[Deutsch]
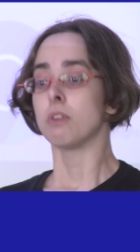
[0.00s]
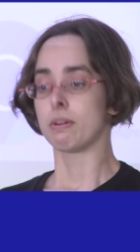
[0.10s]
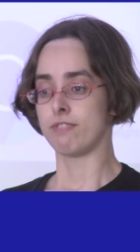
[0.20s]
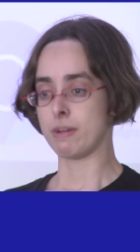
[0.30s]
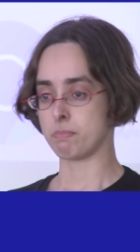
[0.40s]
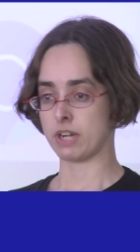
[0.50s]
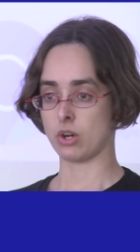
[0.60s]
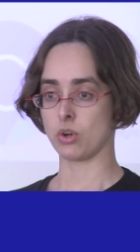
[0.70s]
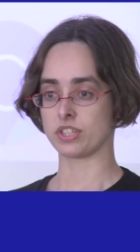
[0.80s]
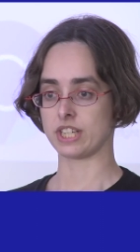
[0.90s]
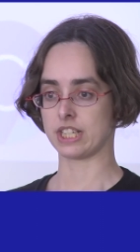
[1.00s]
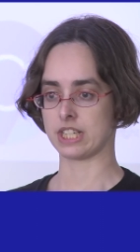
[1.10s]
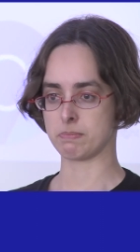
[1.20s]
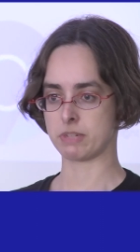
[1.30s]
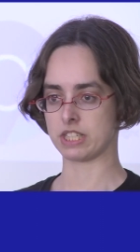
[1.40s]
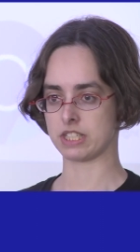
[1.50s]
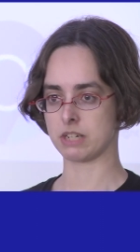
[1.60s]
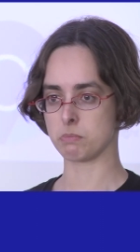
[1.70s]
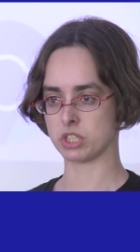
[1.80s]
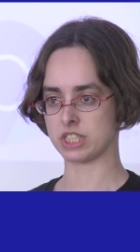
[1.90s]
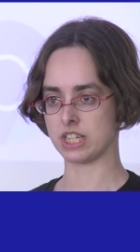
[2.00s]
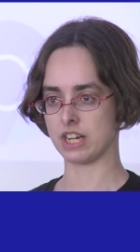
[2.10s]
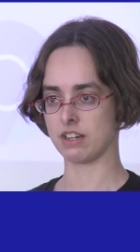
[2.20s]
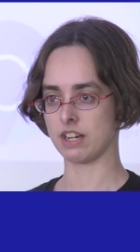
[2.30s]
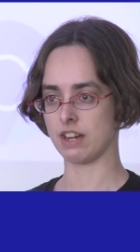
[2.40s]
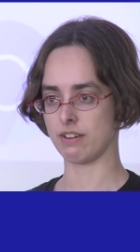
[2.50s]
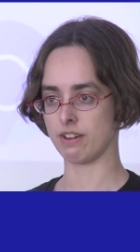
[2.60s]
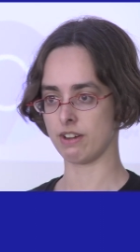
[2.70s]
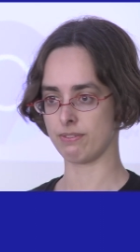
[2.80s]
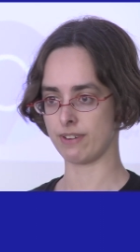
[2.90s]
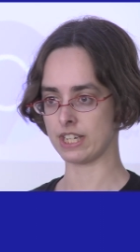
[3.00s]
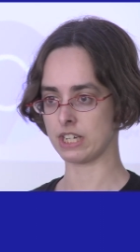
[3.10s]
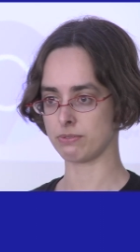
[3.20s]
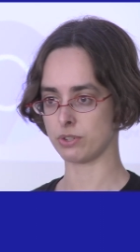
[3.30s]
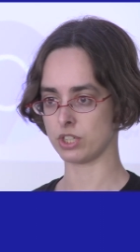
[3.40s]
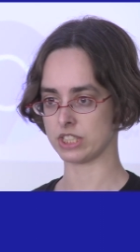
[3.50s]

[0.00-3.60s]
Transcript: Webbrowser gibt es den Mozilla äh, äh Firefox,